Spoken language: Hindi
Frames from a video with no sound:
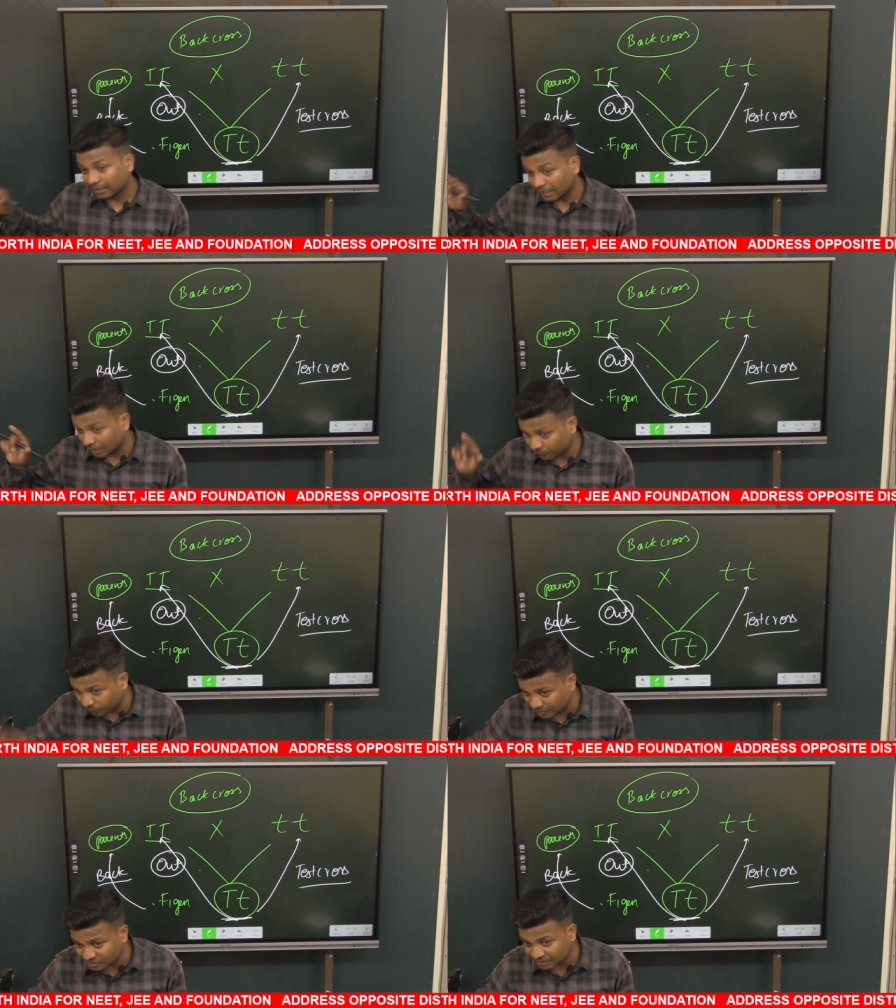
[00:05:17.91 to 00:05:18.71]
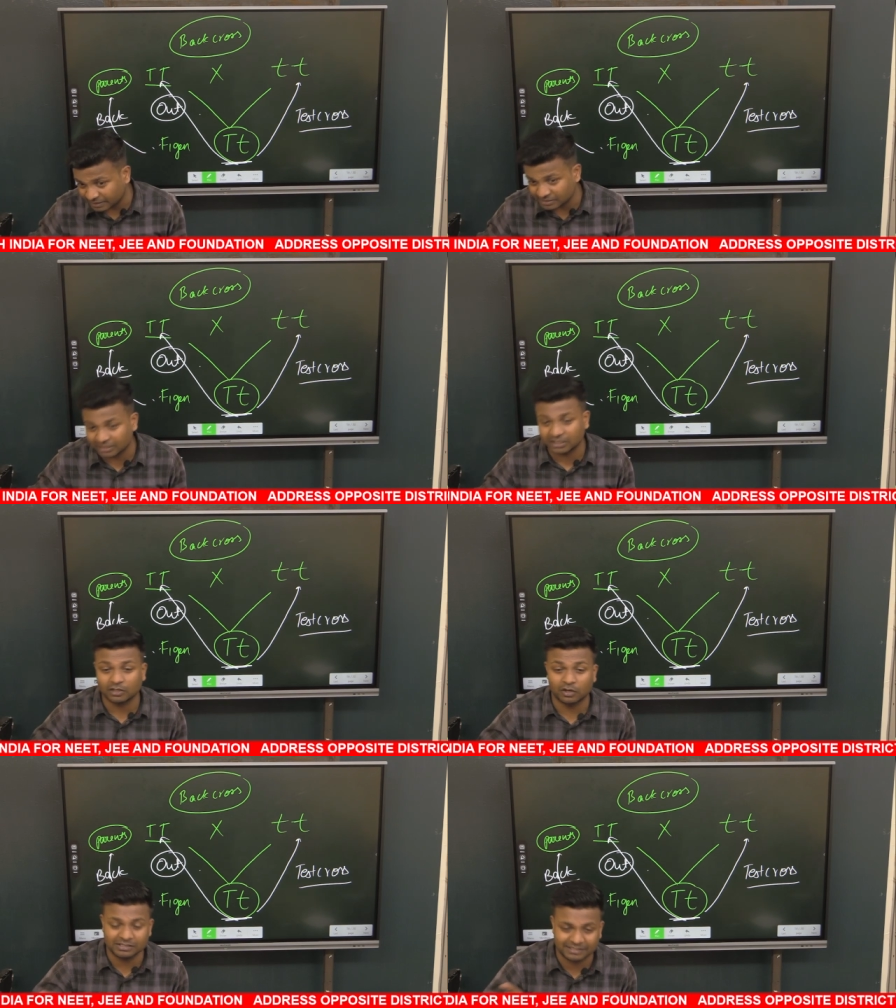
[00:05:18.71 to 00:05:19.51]
एफ वन जनरेशन का
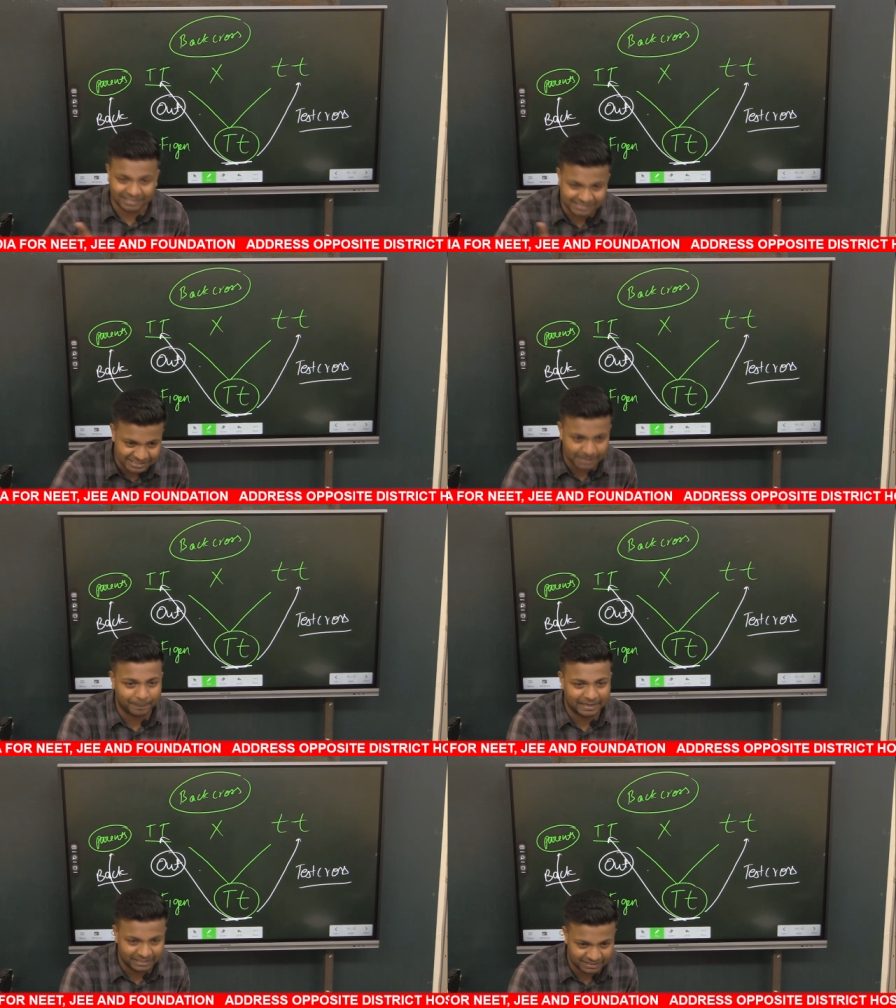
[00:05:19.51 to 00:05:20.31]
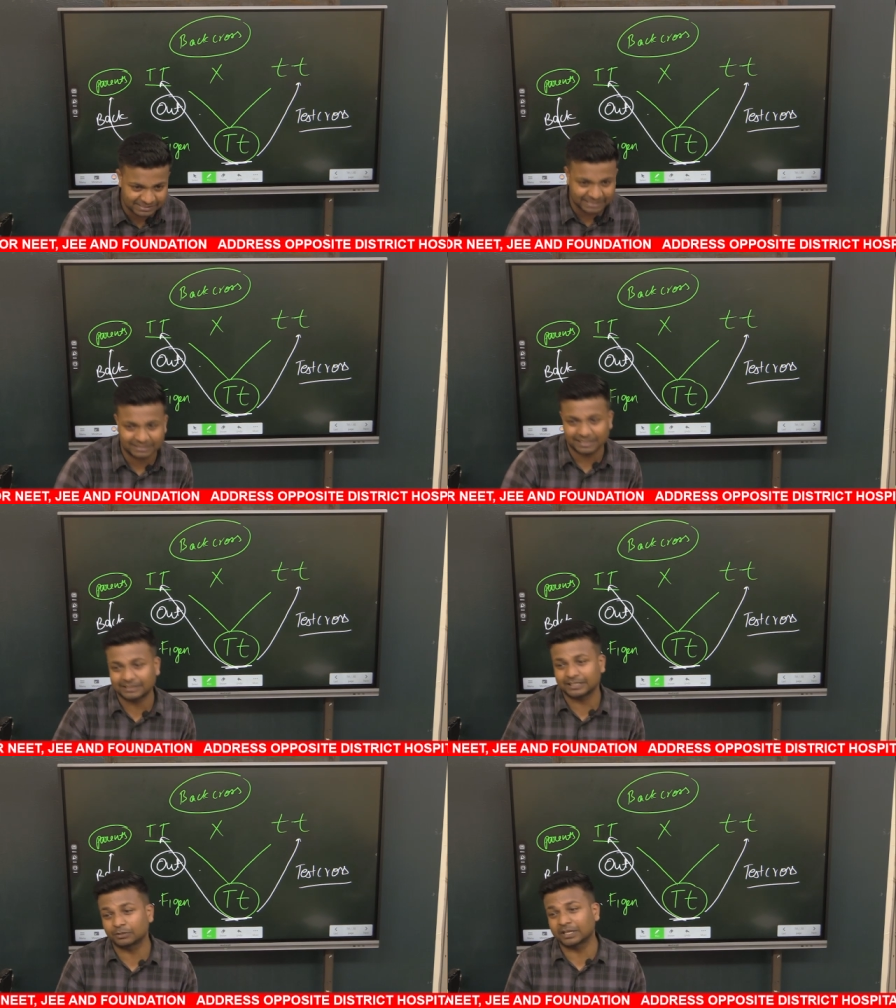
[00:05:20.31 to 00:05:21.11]
क्रॉस रेसिसिव पेरेंट के साथ कराते हैं
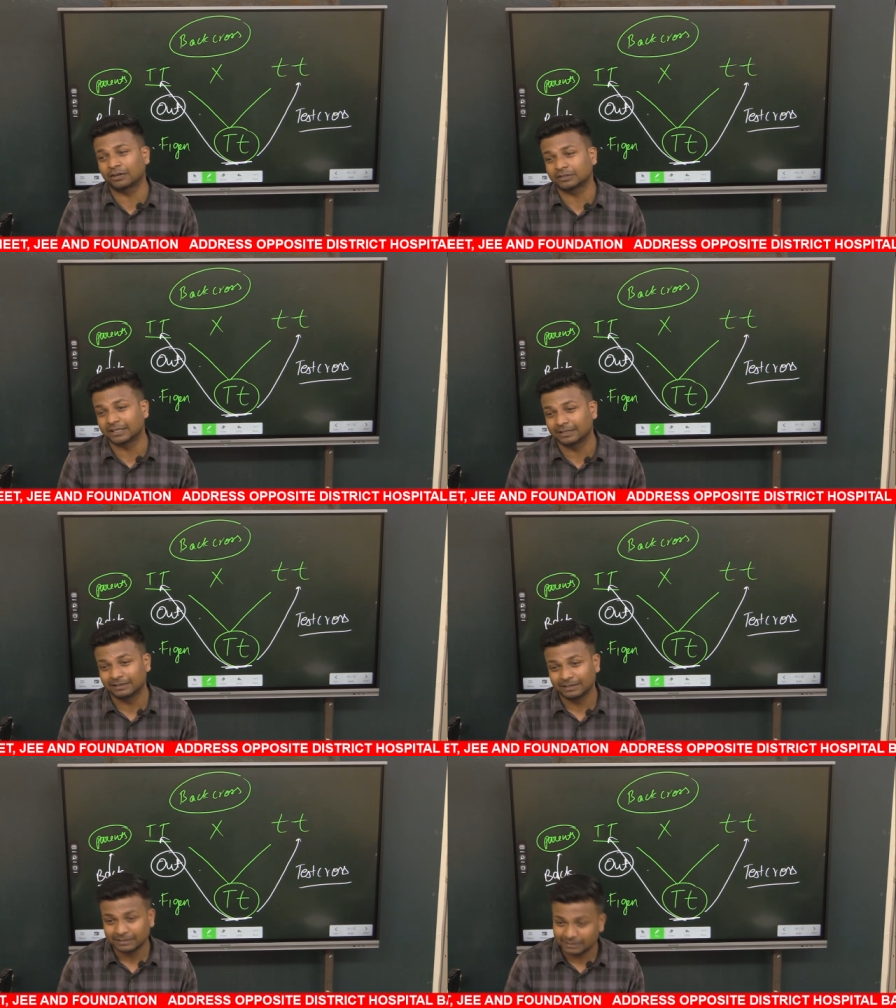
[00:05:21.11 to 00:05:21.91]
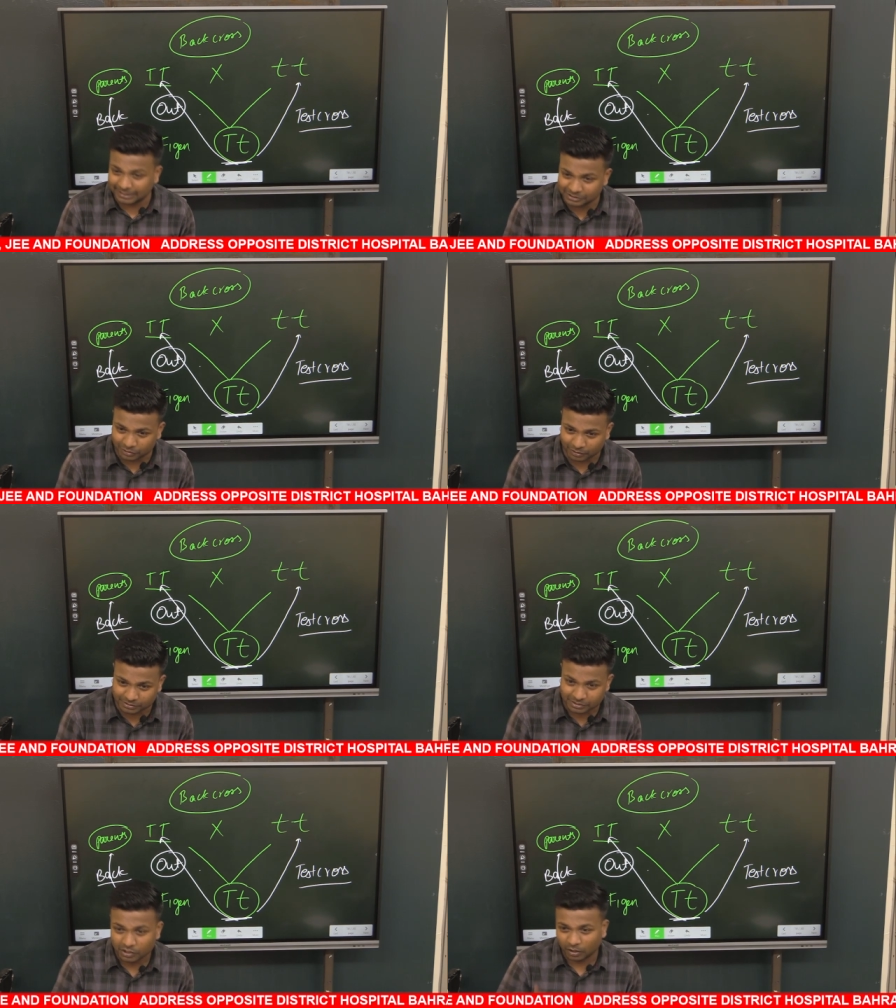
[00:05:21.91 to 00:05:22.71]
तो क्या होता है टेस्ट क्रॉस
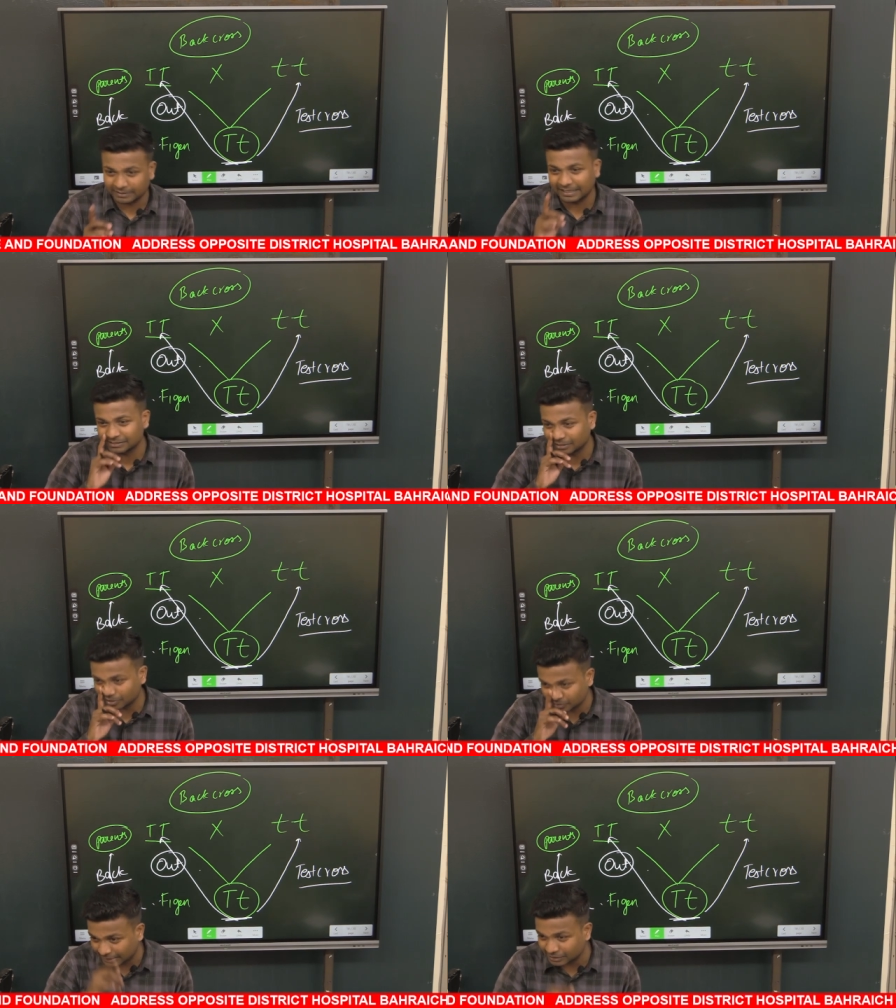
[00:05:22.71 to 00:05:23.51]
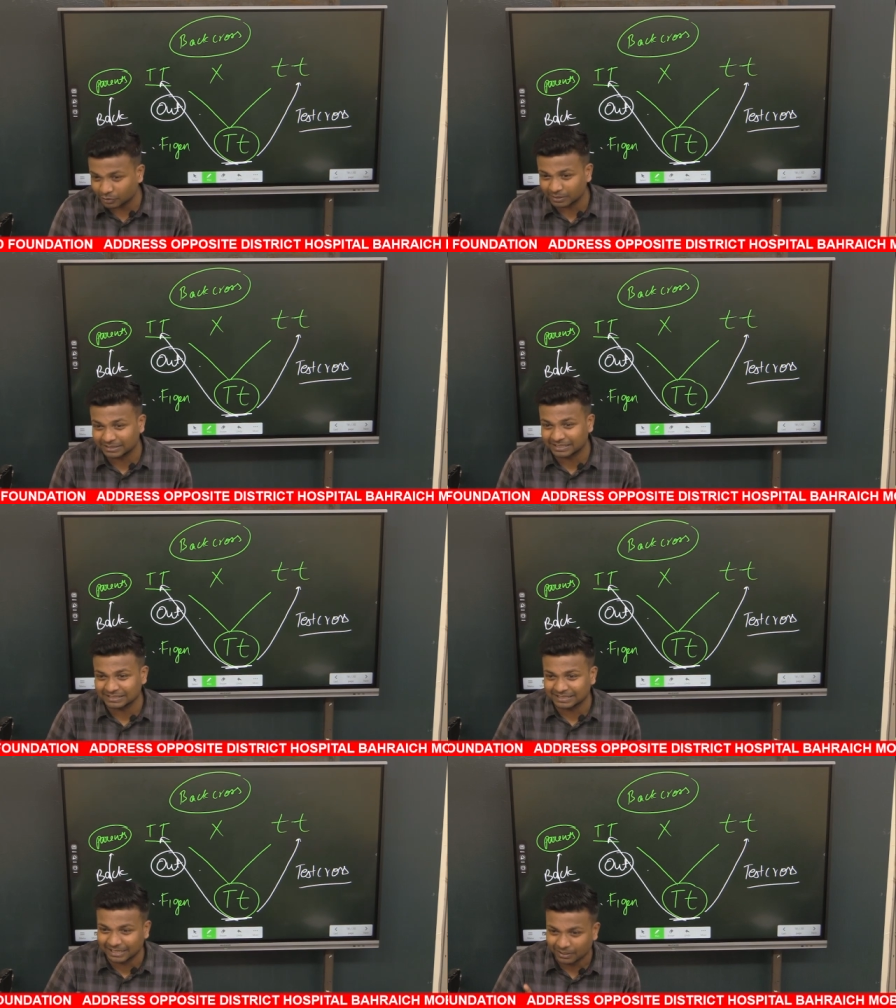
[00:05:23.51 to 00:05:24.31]
और टेस्ट क्रॉस का रेशियो कितना आ जाता
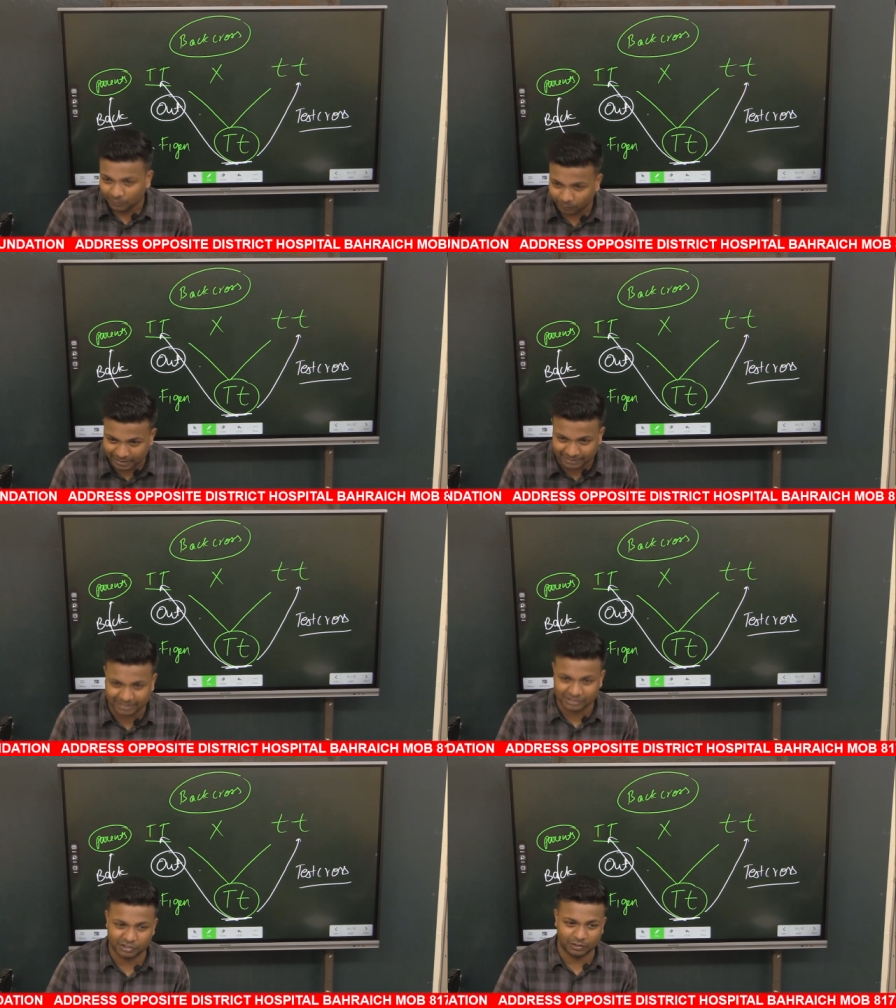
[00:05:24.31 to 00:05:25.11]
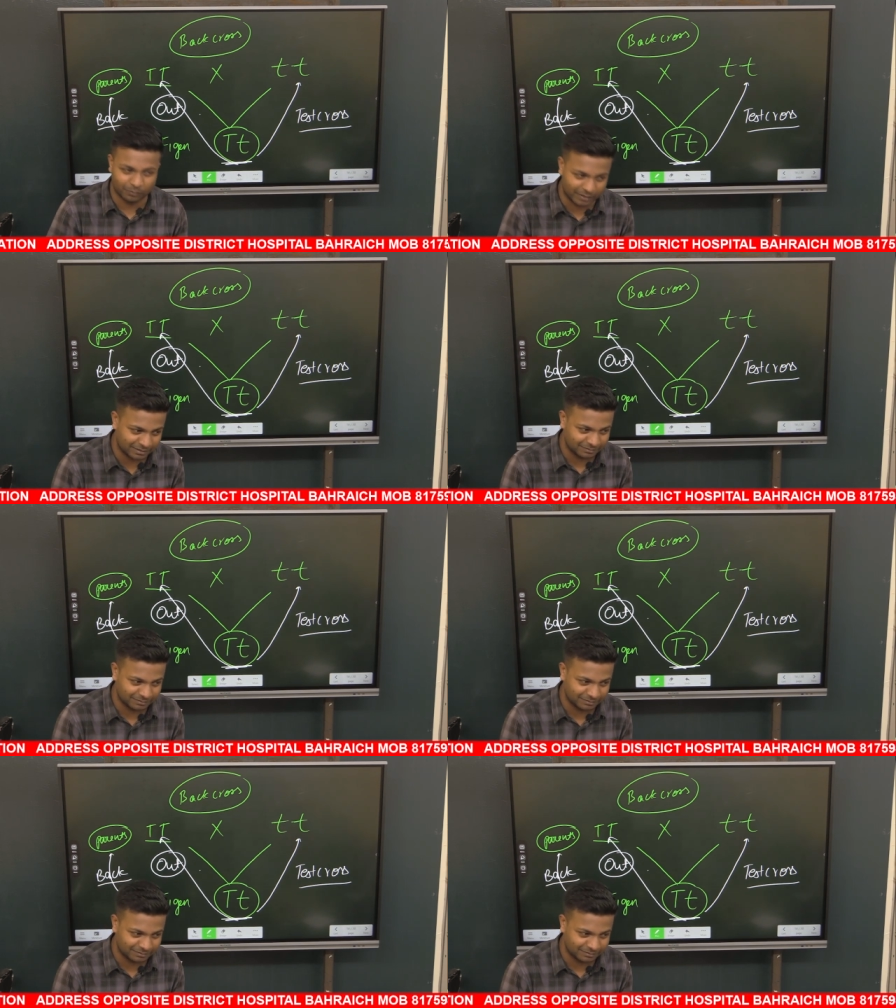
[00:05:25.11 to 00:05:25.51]
है वन रेशियो वन